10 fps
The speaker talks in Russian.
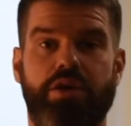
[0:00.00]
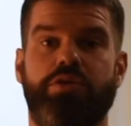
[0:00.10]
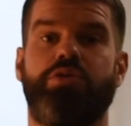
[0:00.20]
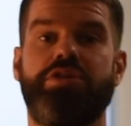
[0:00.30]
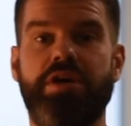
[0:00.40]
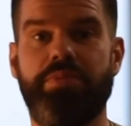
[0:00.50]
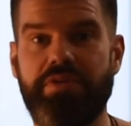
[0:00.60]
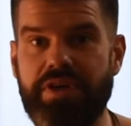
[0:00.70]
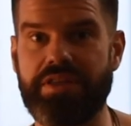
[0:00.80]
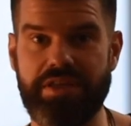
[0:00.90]
Друзья,
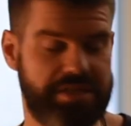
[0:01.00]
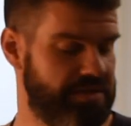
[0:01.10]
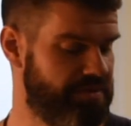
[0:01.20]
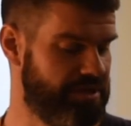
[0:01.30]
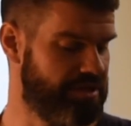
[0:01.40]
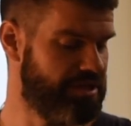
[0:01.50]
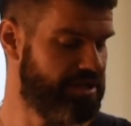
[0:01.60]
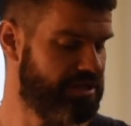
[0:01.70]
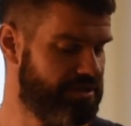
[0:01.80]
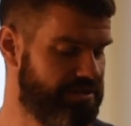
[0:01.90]
привет! Если вы
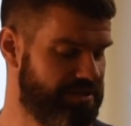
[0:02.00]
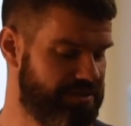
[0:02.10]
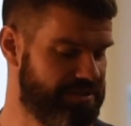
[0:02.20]
э,